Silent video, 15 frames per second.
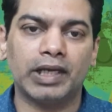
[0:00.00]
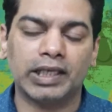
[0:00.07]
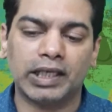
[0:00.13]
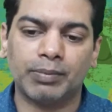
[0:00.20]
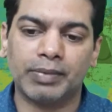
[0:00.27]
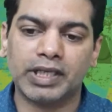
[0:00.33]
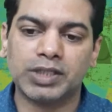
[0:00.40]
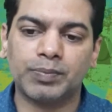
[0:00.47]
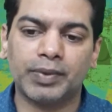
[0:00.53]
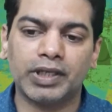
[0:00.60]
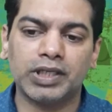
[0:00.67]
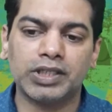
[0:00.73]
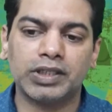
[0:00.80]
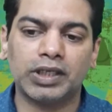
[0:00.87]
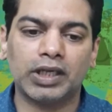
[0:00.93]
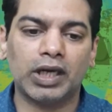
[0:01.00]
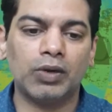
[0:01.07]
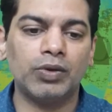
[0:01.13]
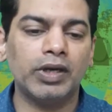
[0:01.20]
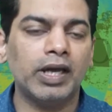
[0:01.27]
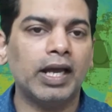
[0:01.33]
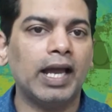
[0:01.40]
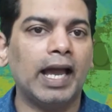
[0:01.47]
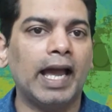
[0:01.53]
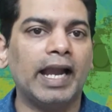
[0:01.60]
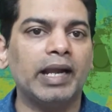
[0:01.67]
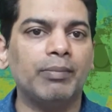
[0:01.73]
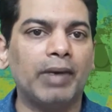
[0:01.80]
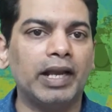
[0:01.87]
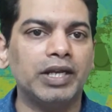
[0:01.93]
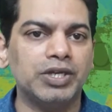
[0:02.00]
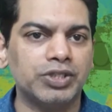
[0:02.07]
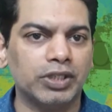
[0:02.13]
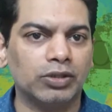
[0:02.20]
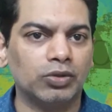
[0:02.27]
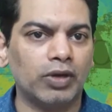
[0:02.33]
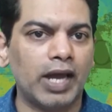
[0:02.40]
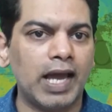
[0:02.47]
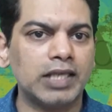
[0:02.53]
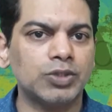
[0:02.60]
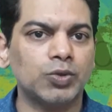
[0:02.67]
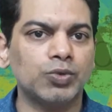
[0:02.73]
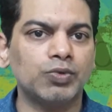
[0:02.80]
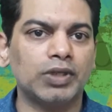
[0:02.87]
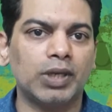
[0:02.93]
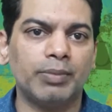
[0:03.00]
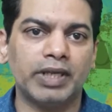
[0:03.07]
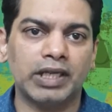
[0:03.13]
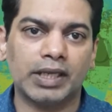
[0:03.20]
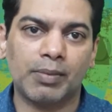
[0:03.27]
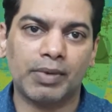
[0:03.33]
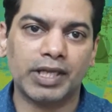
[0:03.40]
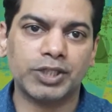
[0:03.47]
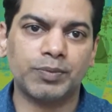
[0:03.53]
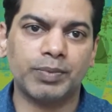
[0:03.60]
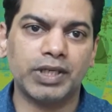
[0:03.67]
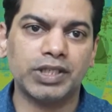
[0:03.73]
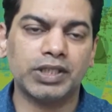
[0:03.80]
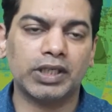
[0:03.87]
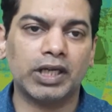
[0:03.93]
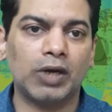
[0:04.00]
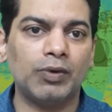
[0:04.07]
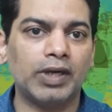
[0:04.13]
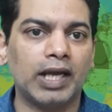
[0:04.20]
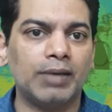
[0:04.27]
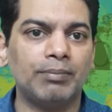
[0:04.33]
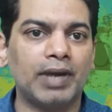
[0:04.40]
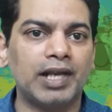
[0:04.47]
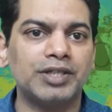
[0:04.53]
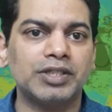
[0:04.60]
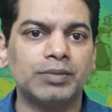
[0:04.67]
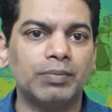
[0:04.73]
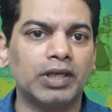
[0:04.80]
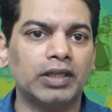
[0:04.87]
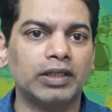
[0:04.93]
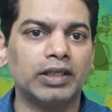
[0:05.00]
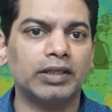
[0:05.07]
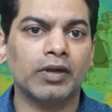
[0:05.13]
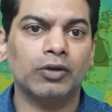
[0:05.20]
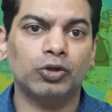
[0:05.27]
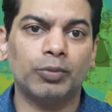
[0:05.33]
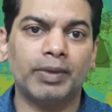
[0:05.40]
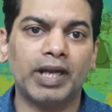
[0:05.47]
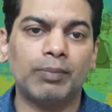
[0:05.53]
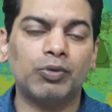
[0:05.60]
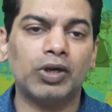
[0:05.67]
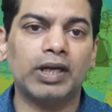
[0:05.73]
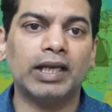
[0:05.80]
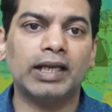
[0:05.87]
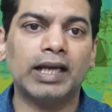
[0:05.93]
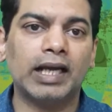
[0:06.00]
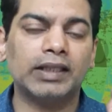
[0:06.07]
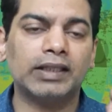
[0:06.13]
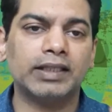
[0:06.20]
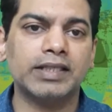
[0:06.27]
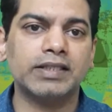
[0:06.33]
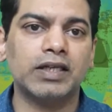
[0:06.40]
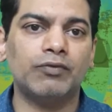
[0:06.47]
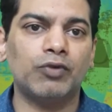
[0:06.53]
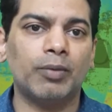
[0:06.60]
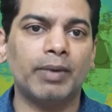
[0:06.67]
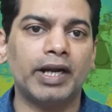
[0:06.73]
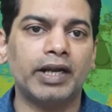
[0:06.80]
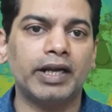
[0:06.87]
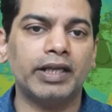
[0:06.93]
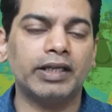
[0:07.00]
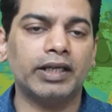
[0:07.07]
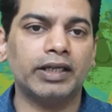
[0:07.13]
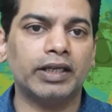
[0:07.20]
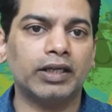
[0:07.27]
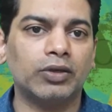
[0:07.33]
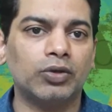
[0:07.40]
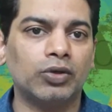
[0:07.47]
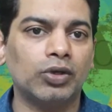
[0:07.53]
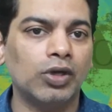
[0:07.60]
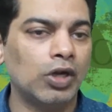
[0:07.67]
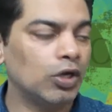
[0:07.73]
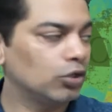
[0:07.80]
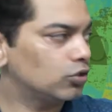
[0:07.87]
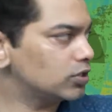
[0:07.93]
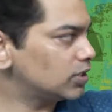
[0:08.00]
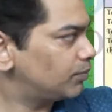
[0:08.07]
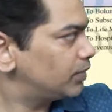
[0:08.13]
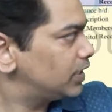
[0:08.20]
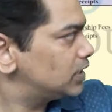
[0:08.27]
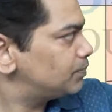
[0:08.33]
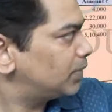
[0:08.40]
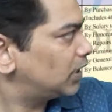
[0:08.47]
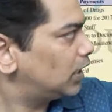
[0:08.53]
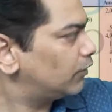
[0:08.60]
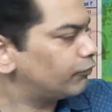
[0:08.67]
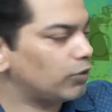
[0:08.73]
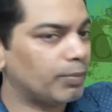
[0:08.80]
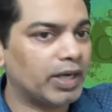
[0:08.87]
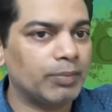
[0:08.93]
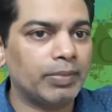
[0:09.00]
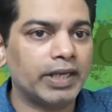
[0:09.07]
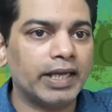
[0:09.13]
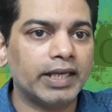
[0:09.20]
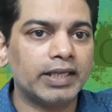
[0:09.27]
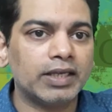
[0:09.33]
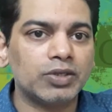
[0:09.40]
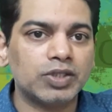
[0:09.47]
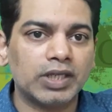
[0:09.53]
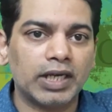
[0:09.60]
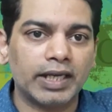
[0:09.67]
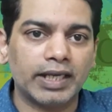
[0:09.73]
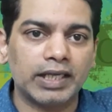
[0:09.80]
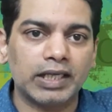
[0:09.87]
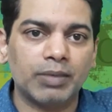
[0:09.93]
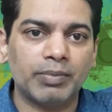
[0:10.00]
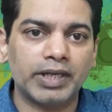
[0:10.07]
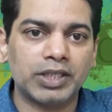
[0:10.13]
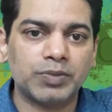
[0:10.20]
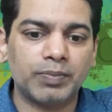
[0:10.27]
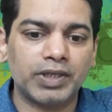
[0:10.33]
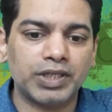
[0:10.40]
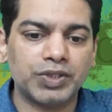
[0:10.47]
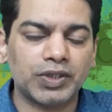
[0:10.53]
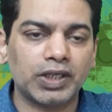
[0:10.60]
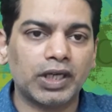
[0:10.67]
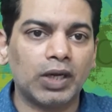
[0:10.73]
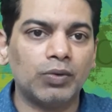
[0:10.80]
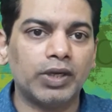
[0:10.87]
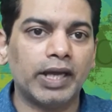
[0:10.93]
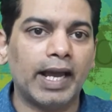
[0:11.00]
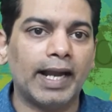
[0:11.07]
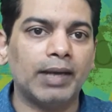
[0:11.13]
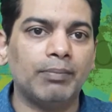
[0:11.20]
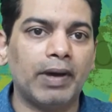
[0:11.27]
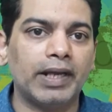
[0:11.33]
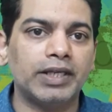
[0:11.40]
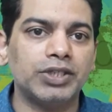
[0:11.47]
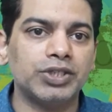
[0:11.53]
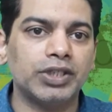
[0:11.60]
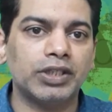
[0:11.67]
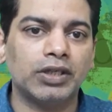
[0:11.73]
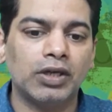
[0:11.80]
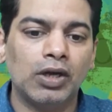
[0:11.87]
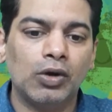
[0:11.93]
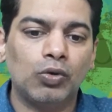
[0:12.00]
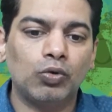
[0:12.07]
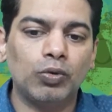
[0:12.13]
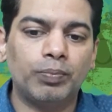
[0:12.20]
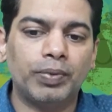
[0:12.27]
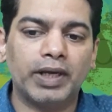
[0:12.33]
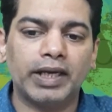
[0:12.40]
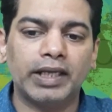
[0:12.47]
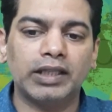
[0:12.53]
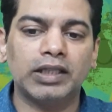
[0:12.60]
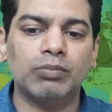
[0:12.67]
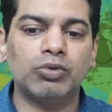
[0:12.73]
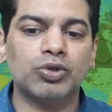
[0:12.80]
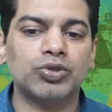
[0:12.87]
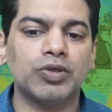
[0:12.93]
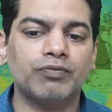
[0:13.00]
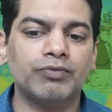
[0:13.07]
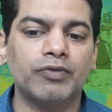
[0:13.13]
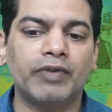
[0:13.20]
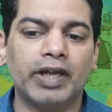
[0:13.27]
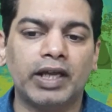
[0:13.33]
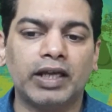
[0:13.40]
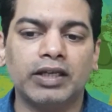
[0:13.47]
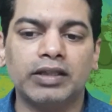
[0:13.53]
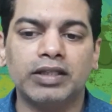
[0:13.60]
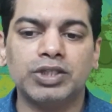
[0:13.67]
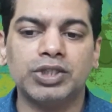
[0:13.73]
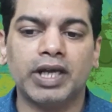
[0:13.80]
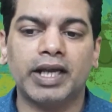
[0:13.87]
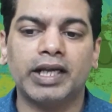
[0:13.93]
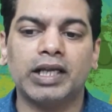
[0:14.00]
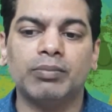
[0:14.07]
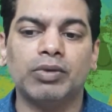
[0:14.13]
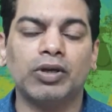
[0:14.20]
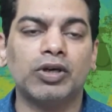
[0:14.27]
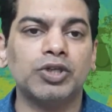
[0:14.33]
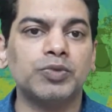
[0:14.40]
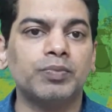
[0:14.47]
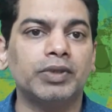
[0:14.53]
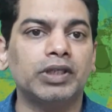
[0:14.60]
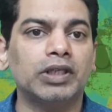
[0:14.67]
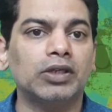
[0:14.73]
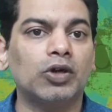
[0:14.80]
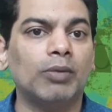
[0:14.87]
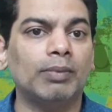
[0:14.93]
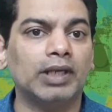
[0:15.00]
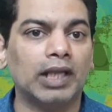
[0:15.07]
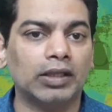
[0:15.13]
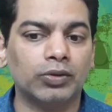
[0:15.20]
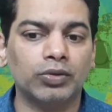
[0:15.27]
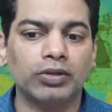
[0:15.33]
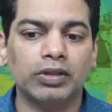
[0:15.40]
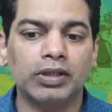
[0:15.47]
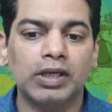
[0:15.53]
इनकम एंड एक्सपेंडिचर अकाउंट एंड बैलेंस शीट तो एज यूजुअल हमें इनकम एंड एक्सपेंडिचर अकाउंट एंड बैलेंस शीट बनाना है तो मैंने आपको कल कहा था कि इसका फॉर्मेट रेडी करके रखो तो सबने इस प्रकार फॉर्मेट बनाया क्या उसका इनकम एंड एक्सपेंडिचर अकाउंट एंड बैलेंस शीट ऊपर इन द बुक्स ऑफ विवेकानंद चैरिटेबल हॉस्पिटल कोमलातुर